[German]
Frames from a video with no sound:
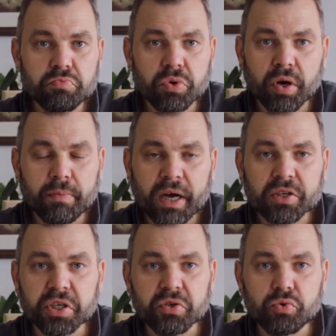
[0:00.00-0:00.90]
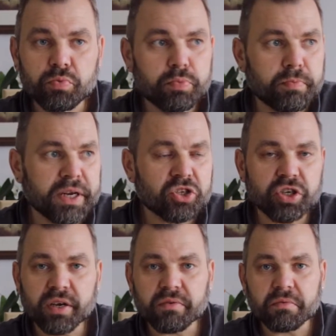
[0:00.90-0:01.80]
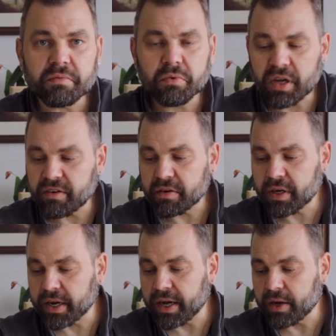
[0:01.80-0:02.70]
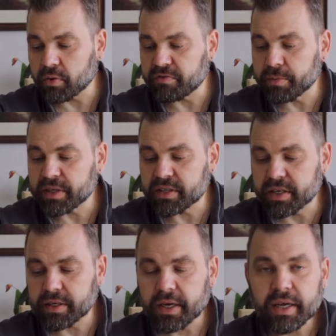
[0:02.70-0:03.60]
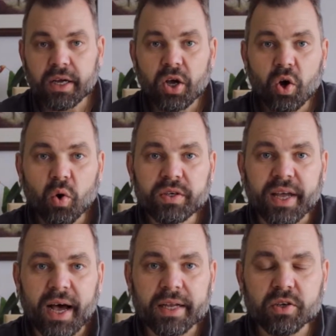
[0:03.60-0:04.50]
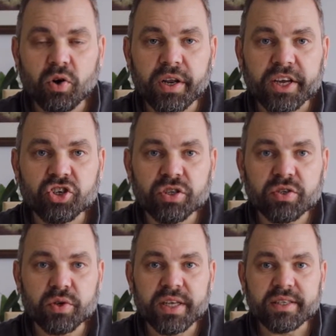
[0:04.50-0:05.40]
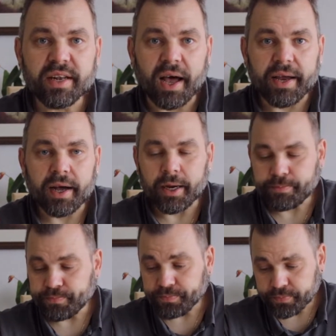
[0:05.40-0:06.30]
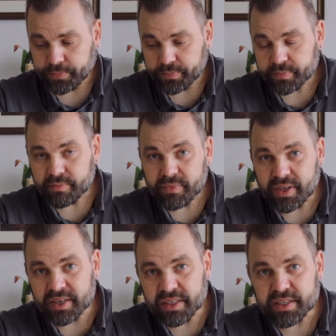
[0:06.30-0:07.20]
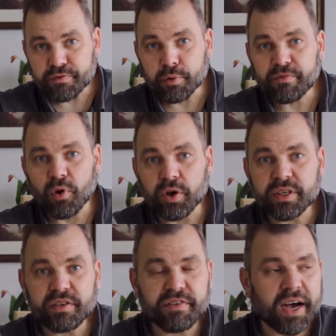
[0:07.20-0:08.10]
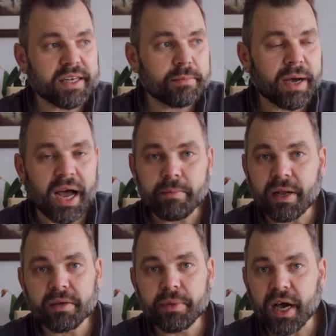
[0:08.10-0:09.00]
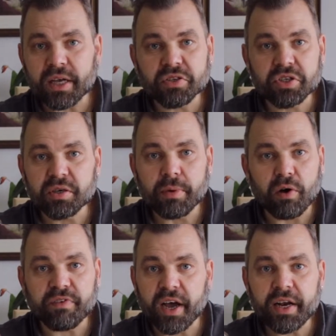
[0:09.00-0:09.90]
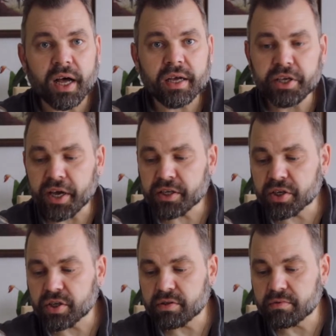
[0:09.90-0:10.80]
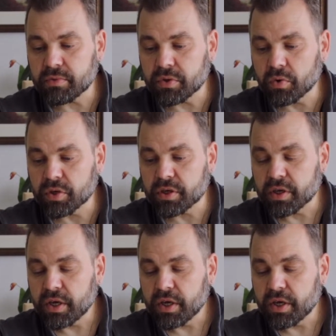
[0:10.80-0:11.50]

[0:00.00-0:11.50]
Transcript: ja, Marketing-Typ, Manager oder keine Ahnung, wie man das nennt. Und der hatte Connection zur Insel Eila. Diese fünf Leute, die fahren immer einmal im Jahr, sind die immer auf Eila, jährlich. Und